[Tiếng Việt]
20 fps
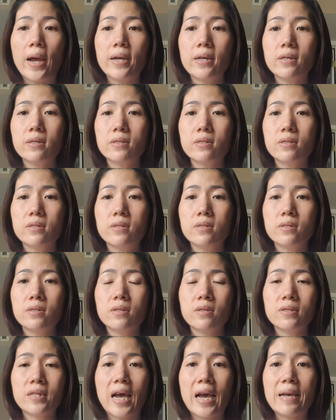người
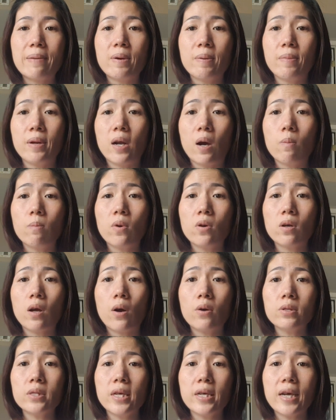người Tây mà mình không
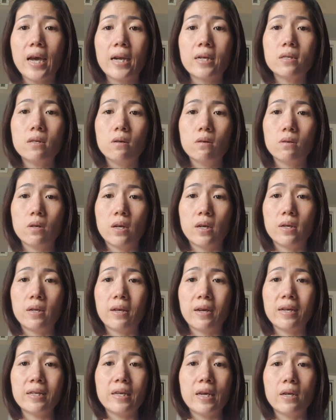nói tiếng Anh được
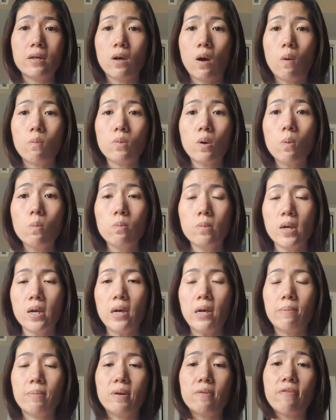là cái chuyện nó không đúng
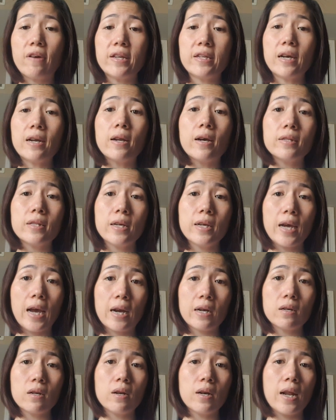mình phải trả lời tiếng
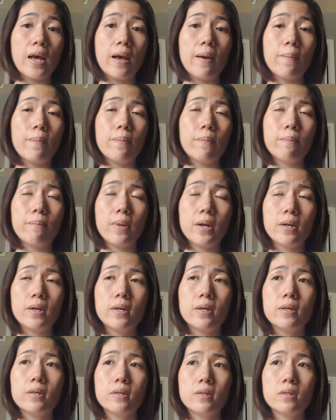Anh đó là
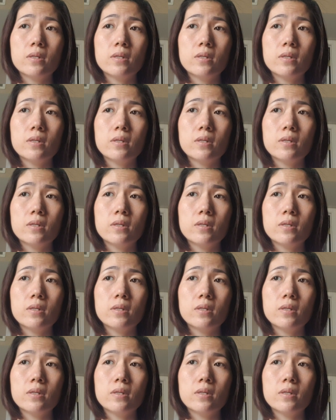mình